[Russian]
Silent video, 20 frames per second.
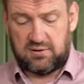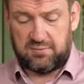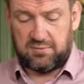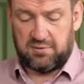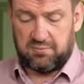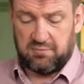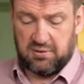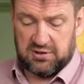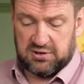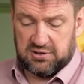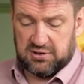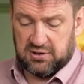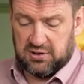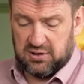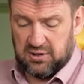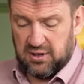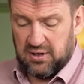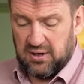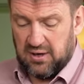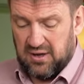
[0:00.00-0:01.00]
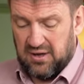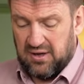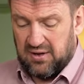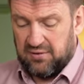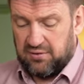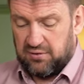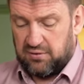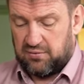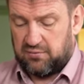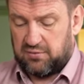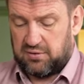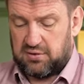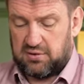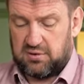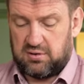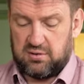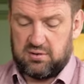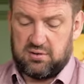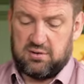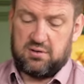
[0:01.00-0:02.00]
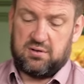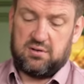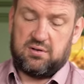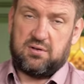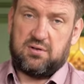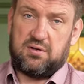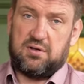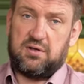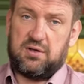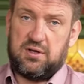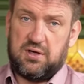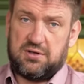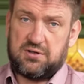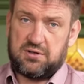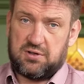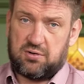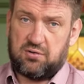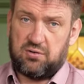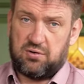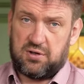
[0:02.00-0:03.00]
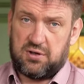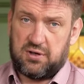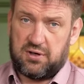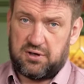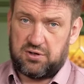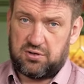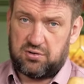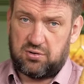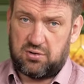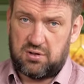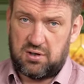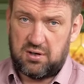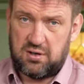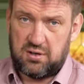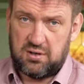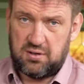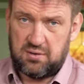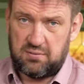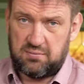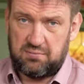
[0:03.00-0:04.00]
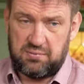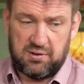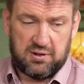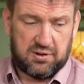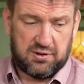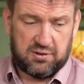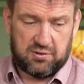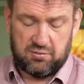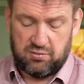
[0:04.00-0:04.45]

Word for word: самых больших, но вот э, есть такой корешок, белый